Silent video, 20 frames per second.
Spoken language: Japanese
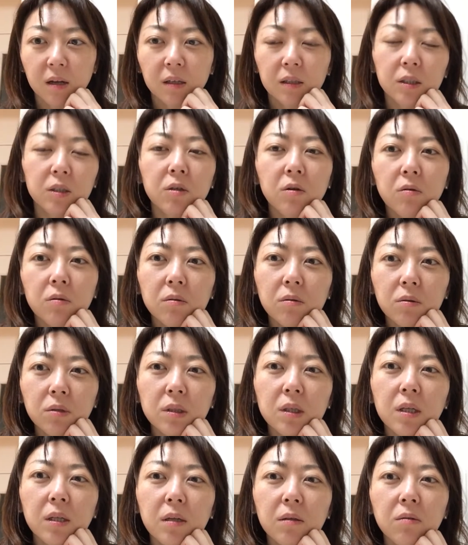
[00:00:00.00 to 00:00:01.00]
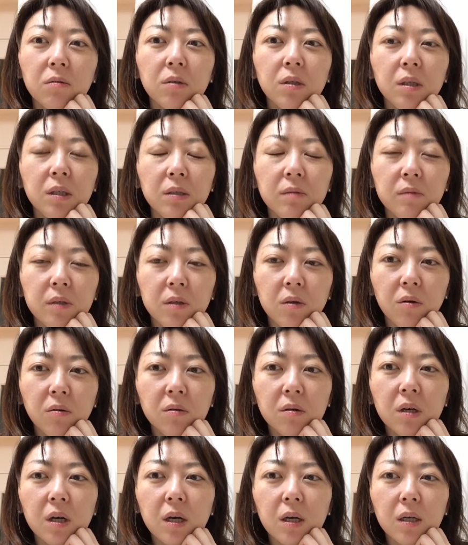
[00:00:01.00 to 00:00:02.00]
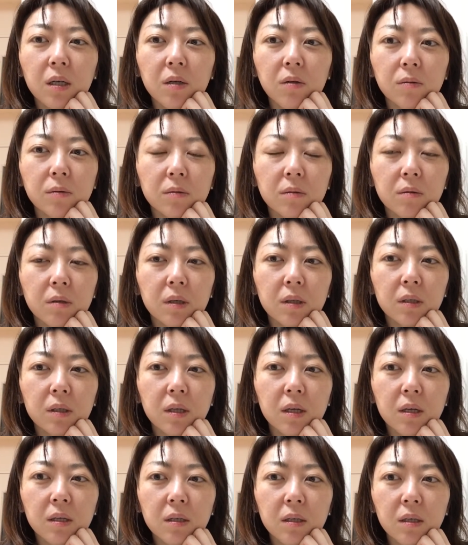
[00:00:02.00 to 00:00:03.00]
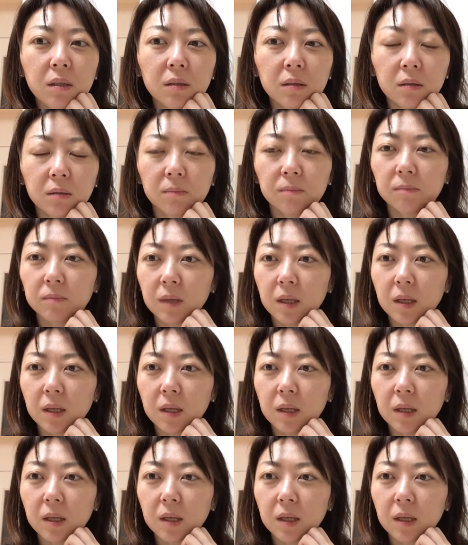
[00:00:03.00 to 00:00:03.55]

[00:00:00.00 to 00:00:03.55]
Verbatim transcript: 仕事してた時には夜帰り遅かったんです。